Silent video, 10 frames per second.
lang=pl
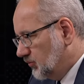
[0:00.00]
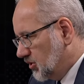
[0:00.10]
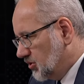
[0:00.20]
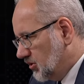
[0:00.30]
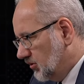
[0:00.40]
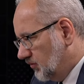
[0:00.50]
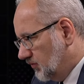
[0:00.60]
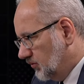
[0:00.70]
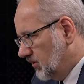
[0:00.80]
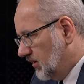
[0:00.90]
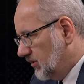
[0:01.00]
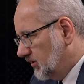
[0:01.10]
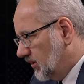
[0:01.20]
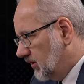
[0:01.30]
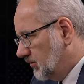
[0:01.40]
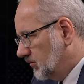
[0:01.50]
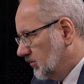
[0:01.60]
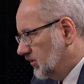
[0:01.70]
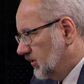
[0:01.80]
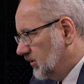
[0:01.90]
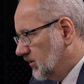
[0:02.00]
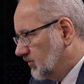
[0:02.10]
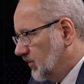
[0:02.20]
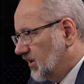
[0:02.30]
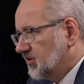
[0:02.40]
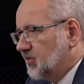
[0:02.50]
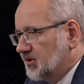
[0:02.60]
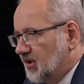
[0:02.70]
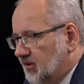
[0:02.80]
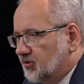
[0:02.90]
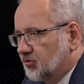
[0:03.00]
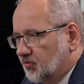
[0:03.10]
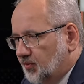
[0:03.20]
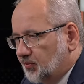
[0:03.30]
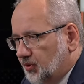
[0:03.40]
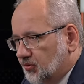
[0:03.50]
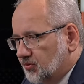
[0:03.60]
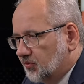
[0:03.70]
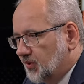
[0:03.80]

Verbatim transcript: przyczyną fundamentalną kolejki jest brak specjalistów po prostu.